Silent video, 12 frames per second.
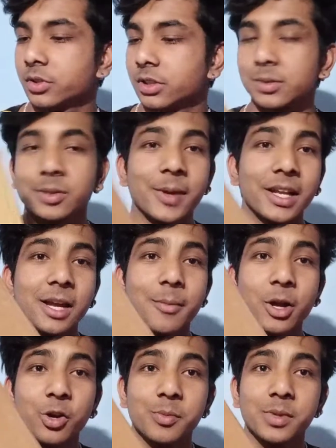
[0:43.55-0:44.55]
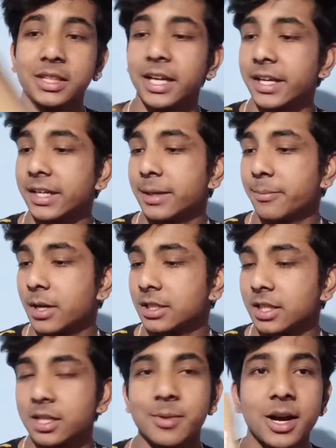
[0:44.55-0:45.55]
सबसे पहले हमारे को मिलता है ये डब्बा
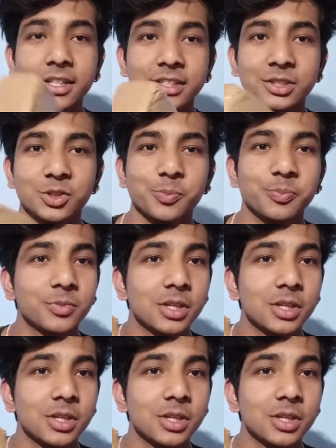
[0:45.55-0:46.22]
था बाहर से जो